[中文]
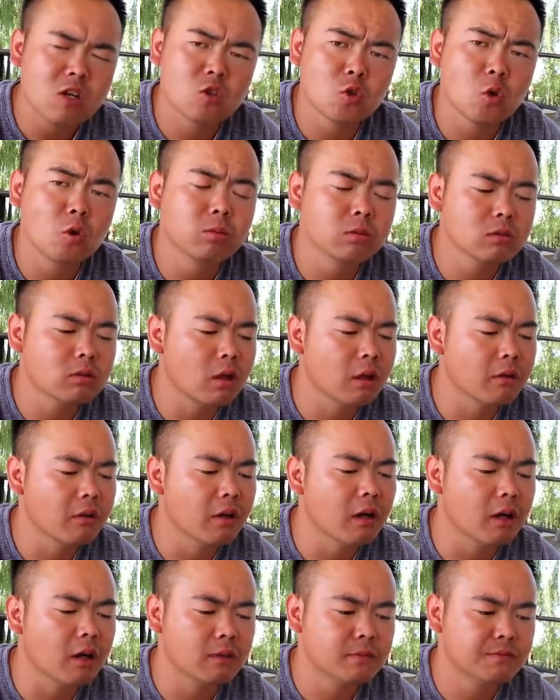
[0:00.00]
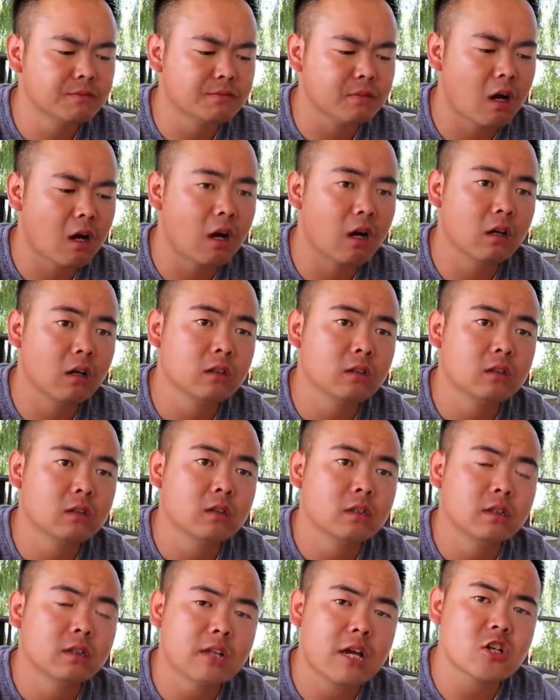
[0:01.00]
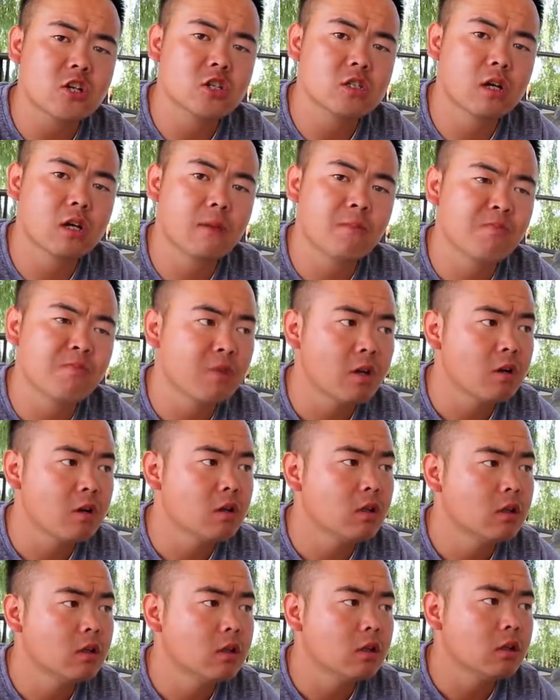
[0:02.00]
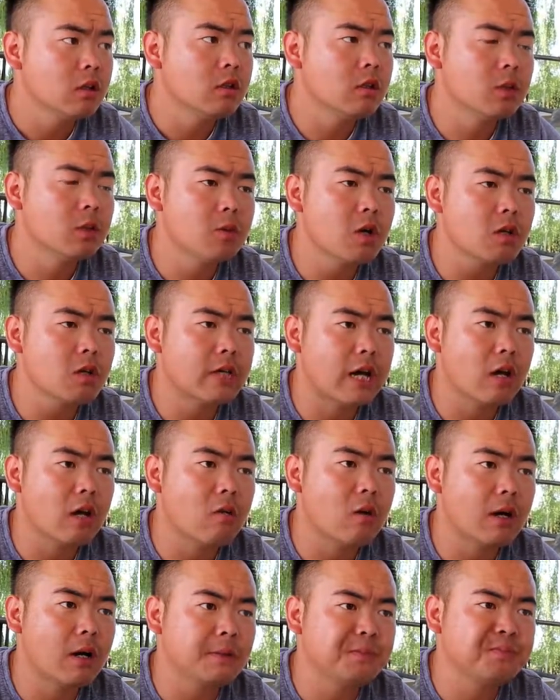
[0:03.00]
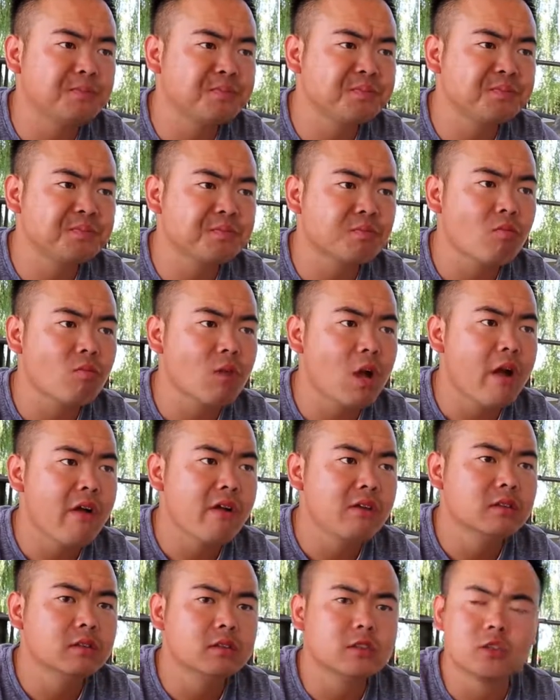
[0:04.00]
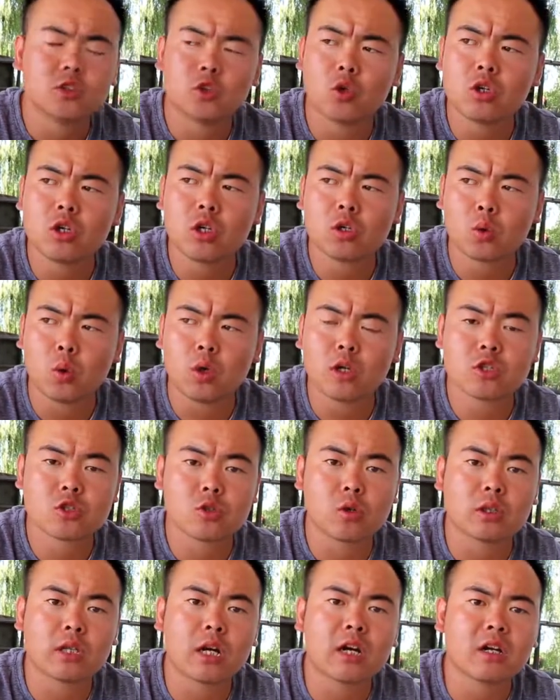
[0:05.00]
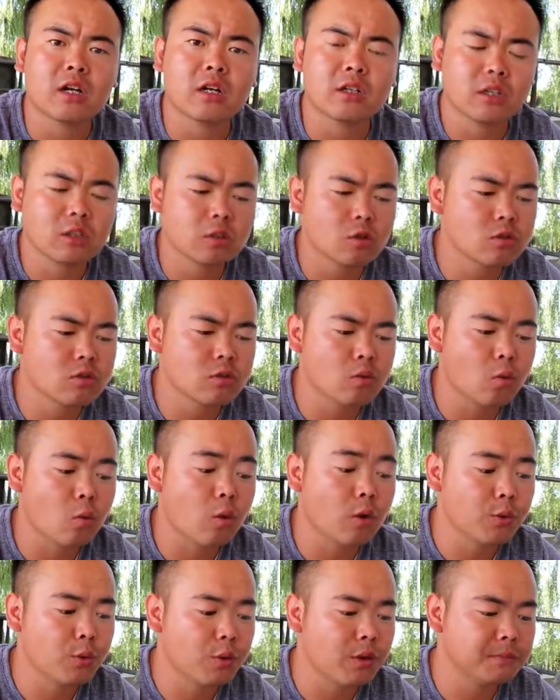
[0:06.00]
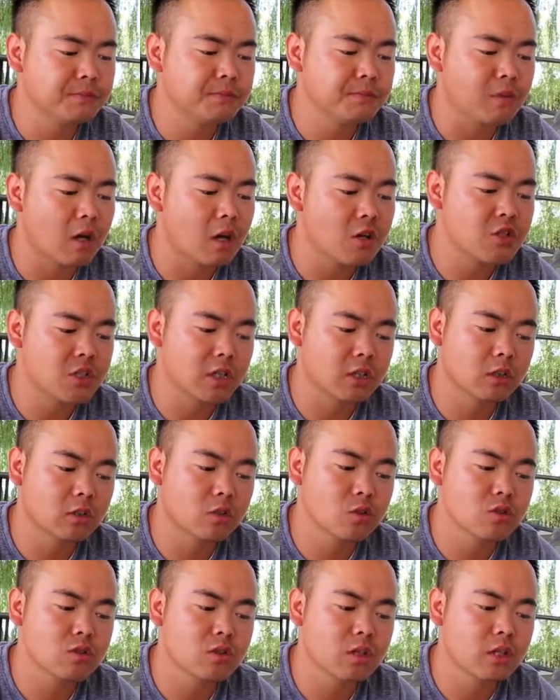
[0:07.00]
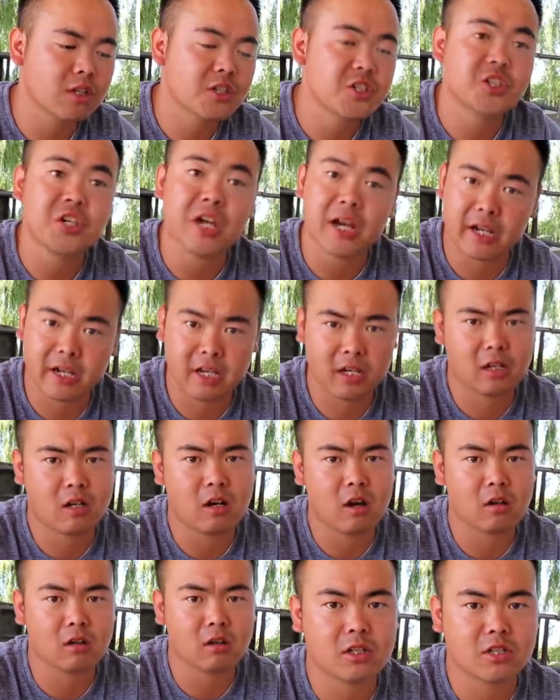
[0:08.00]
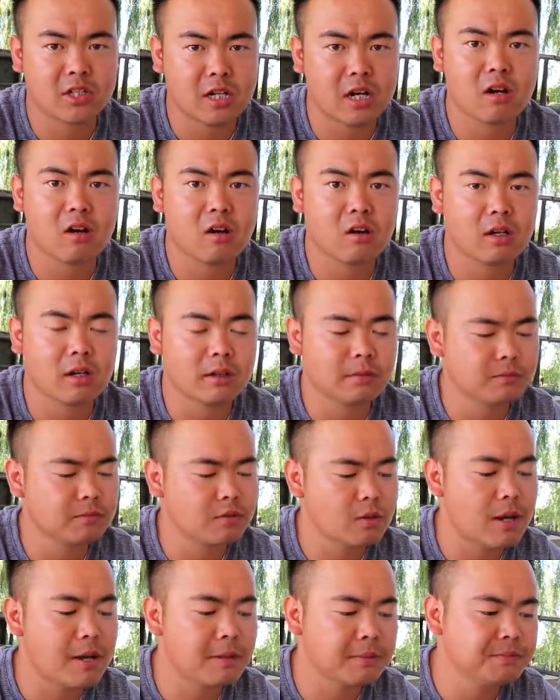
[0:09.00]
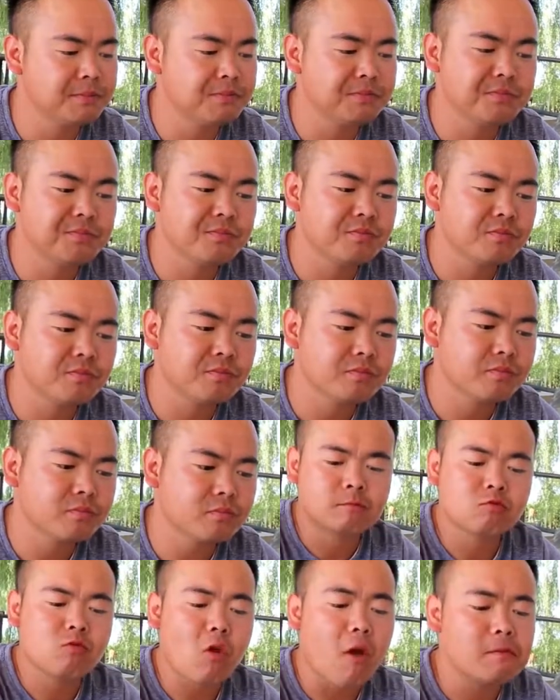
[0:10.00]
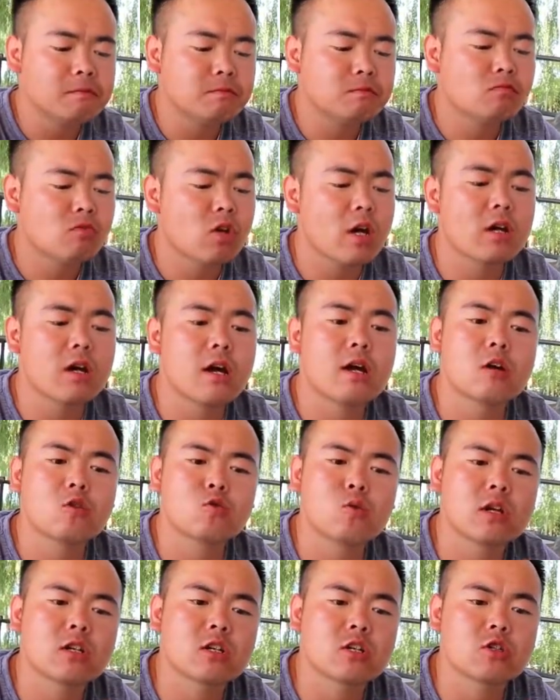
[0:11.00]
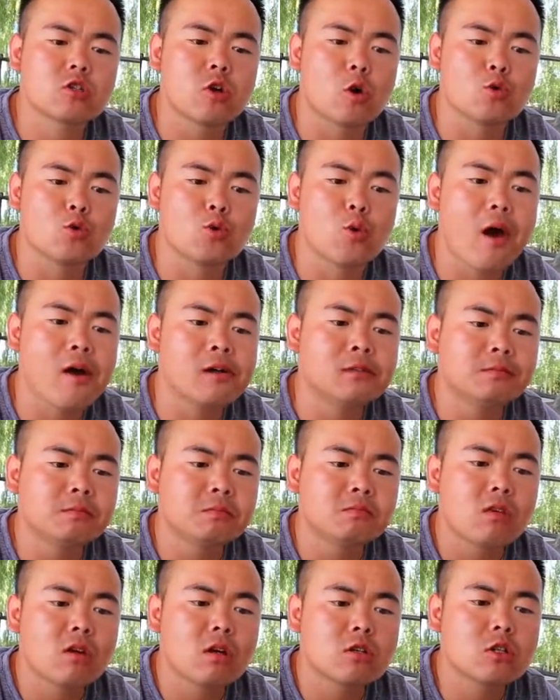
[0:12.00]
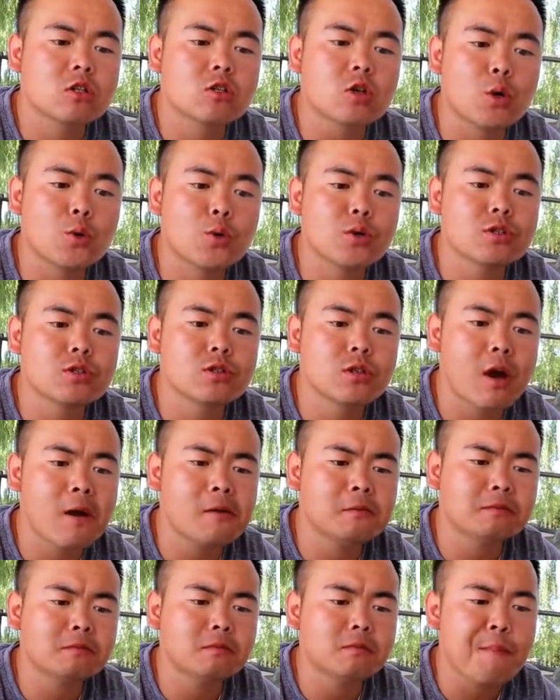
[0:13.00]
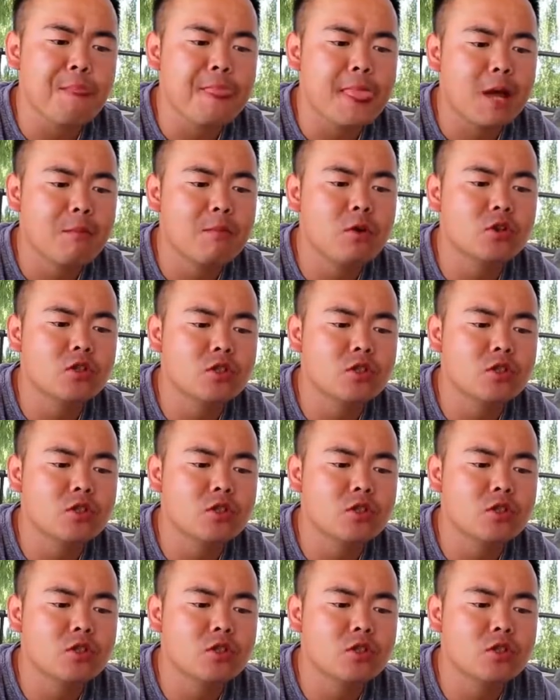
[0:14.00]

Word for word: 肉不是很嫩，但是呢，你们要来的话，游客多的时候，它肯定都是活鱼，而且呢，都是现给你烤现烤的啊。再给大家说这个小鱼啊。这小鱼是没有